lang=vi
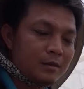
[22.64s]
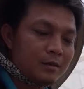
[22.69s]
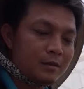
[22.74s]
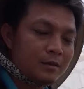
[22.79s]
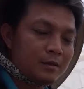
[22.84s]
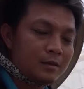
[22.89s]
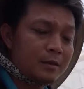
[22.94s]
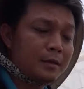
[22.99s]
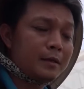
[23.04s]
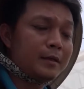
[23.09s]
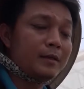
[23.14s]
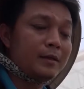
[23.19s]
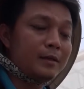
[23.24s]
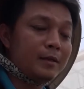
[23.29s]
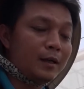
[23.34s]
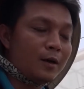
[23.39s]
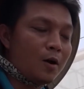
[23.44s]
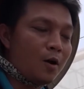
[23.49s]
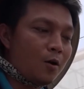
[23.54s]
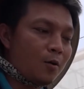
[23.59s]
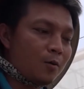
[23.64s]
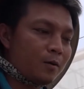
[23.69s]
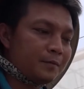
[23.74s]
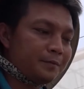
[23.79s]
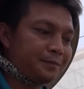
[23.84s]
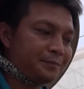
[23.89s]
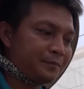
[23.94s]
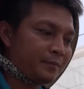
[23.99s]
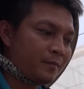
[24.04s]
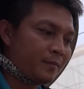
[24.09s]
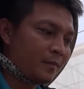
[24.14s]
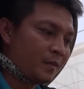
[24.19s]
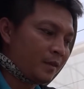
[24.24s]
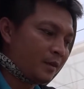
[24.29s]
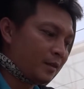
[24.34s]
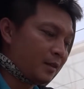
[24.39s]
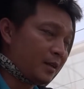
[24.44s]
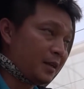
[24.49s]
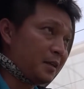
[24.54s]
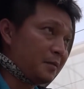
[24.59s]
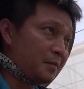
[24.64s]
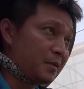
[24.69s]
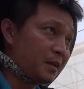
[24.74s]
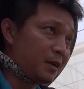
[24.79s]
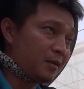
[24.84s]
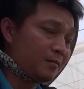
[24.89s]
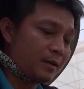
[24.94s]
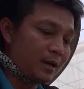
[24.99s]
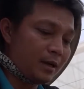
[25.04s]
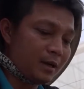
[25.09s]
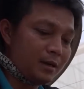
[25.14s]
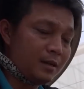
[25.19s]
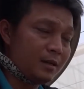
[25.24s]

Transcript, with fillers: Thơ. Những tưởng anh là một tay